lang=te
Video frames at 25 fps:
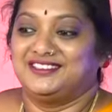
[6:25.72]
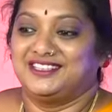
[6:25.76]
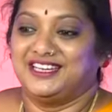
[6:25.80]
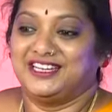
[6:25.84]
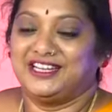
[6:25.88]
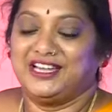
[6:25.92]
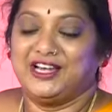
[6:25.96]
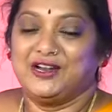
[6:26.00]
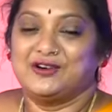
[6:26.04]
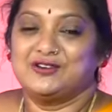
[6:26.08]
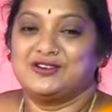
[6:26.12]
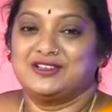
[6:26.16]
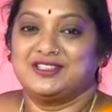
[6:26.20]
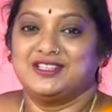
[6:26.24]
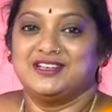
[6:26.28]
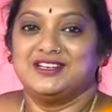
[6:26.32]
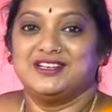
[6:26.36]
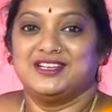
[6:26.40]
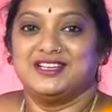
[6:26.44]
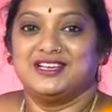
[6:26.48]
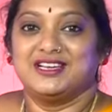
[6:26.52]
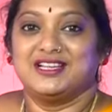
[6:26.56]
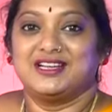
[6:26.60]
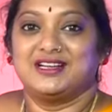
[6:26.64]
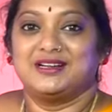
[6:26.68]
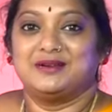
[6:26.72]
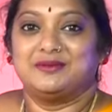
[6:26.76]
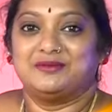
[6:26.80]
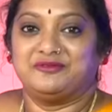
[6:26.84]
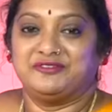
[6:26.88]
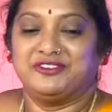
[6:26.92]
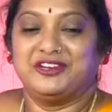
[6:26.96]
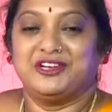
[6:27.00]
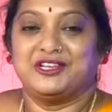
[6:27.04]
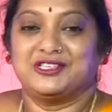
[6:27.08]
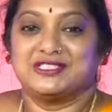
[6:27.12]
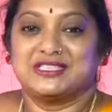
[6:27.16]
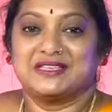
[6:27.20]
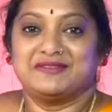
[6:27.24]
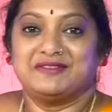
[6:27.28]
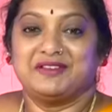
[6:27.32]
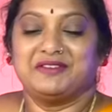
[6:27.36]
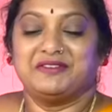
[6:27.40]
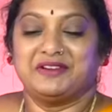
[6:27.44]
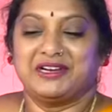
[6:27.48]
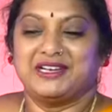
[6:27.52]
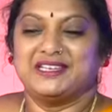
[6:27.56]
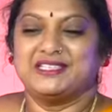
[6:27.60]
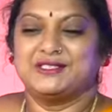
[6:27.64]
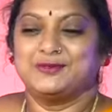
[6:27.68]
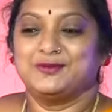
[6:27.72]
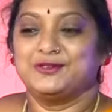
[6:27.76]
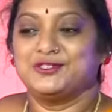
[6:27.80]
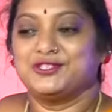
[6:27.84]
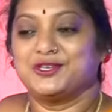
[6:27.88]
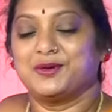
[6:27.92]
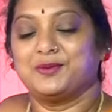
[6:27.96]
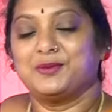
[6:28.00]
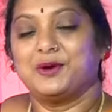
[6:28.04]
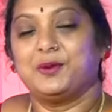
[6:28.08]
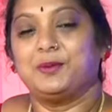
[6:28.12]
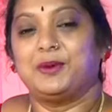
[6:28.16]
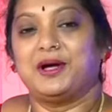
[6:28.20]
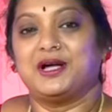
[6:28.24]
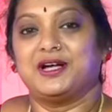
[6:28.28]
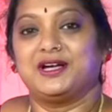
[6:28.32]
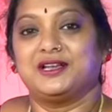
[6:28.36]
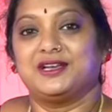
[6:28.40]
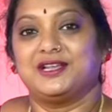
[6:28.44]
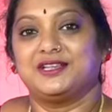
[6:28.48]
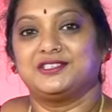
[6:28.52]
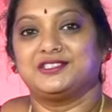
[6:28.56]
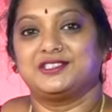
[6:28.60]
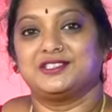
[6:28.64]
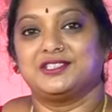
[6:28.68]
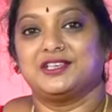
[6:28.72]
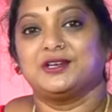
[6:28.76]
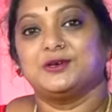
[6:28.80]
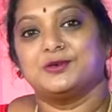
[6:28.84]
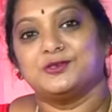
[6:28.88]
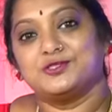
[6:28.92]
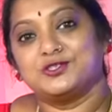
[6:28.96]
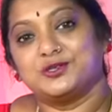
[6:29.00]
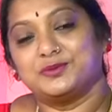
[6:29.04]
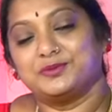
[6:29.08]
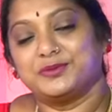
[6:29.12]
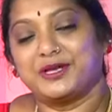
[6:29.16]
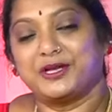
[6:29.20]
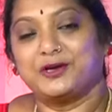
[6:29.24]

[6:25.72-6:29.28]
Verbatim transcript: ఎట్లా ఉంటుందంటే నా ఫిలాసఫీ ఫ్రెండ్స్ విషయంలో బాగా నచ్చితే కొంచెం